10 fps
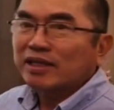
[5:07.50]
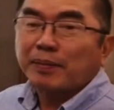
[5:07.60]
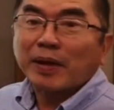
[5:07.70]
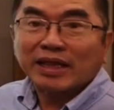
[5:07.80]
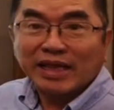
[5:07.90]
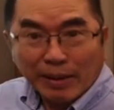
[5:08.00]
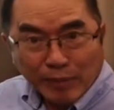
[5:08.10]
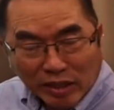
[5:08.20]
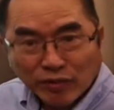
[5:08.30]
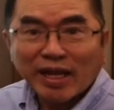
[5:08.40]
ประมาณ
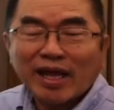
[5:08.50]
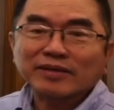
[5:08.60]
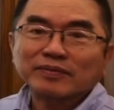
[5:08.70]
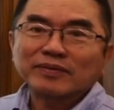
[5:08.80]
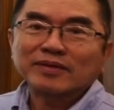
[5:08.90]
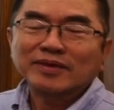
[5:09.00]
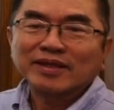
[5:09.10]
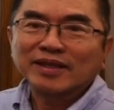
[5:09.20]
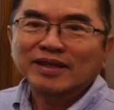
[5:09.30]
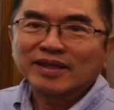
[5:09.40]
3,000 กว่าล้าน
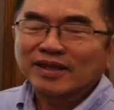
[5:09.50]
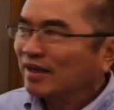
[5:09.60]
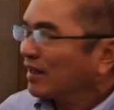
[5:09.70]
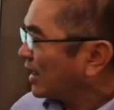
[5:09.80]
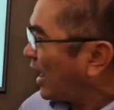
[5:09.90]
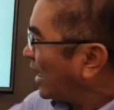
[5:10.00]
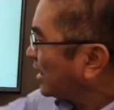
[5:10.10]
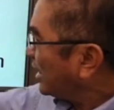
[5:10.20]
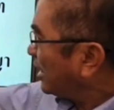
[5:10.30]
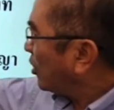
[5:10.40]
การ
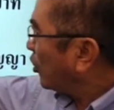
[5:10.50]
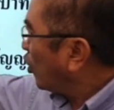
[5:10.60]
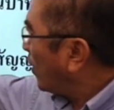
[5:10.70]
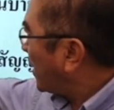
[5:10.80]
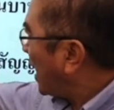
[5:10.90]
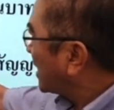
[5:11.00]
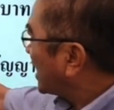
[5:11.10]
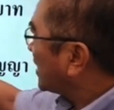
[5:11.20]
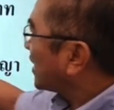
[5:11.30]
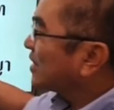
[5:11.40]
ที่รวมอานั
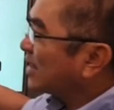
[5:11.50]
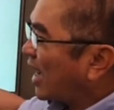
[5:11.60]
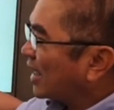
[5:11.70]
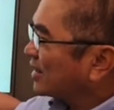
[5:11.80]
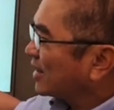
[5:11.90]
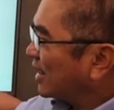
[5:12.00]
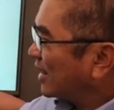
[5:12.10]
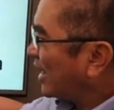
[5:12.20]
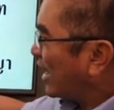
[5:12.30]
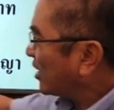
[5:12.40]
ตสัญญาณ
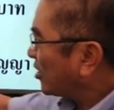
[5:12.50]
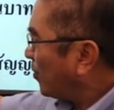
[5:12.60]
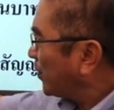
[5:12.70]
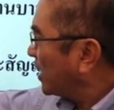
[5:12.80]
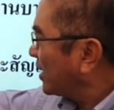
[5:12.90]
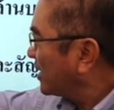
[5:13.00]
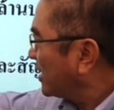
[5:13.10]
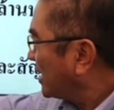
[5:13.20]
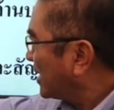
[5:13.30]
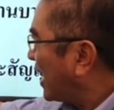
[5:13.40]
และต้องมีเงื่
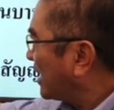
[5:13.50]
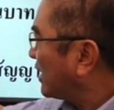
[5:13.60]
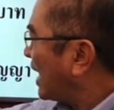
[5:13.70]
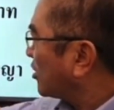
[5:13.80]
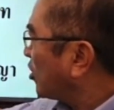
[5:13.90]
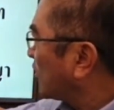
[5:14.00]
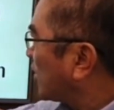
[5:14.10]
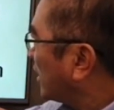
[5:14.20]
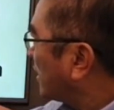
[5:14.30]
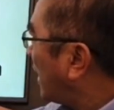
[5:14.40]
อนไขการก่อสร้า
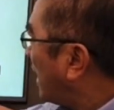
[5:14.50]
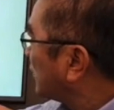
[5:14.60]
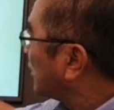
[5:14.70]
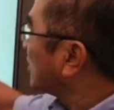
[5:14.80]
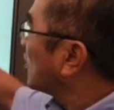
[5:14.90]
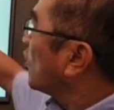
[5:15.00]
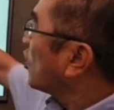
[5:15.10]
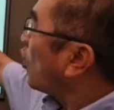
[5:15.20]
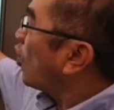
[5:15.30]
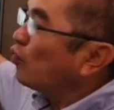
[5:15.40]
ง
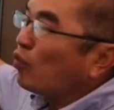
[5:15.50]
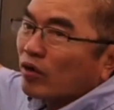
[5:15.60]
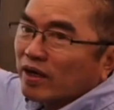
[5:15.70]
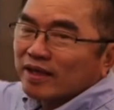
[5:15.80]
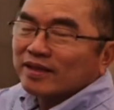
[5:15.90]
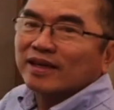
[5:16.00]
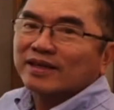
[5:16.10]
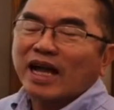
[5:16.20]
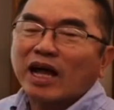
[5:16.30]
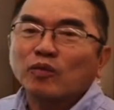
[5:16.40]
15%ของวงเงิน
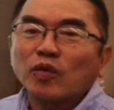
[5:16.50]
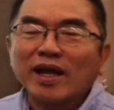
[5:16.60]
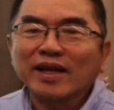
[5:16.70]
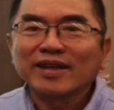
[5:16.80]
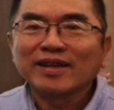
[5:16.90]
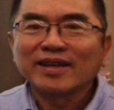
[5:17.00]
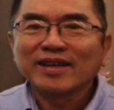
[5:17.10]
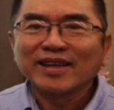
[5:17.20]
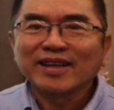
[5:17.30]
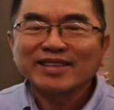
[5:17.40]
ถามว่า
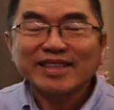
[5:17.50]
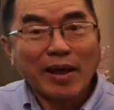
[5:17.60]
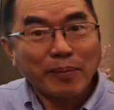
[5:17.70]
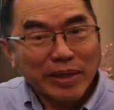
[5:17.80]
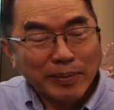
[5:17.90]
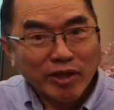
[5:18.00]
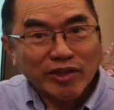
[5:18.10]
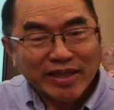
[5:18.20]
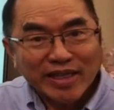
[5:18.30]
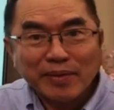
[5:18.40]
จะมีบริษั
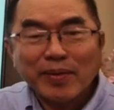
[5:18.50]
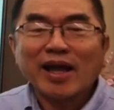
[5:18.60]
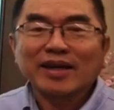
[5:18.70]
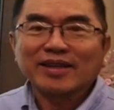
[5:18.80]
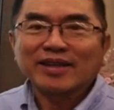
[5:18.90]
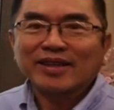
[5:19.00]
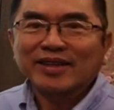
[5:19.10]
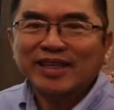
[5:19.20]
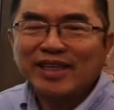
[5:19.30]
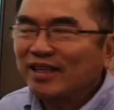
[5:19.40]
ทไหนบ้าง
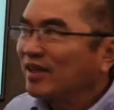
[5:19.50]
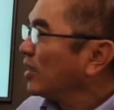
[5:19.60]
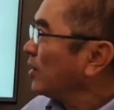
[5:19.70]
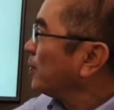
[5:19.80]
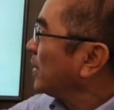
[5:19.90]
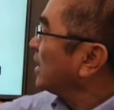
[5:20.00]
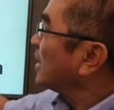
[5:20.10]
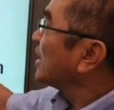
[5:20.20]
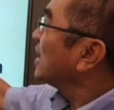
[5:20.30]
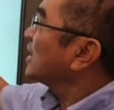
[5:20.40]
ที่มี
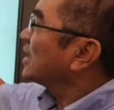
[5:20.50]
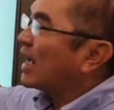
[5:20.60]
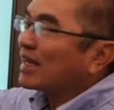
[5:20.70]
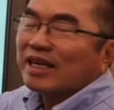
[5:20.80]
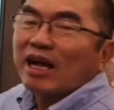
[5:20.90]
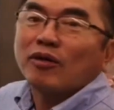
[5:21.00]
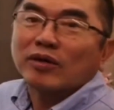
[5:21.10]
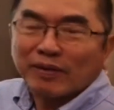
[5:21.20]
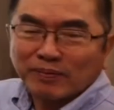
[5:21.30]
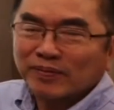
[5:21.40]
เงื่อนไขเข้า
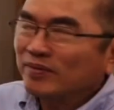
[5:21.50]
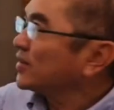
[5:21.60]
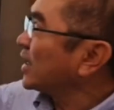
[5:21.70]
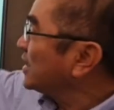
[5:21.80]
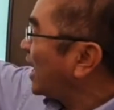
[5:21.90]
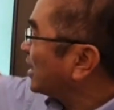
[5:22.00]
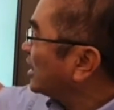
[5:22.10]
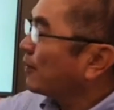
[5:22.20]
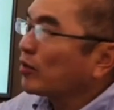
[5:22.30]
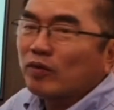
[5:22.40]
กับสัญญาที่
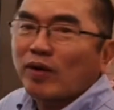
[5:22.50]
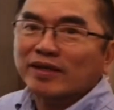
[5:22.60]
กำหนดไว้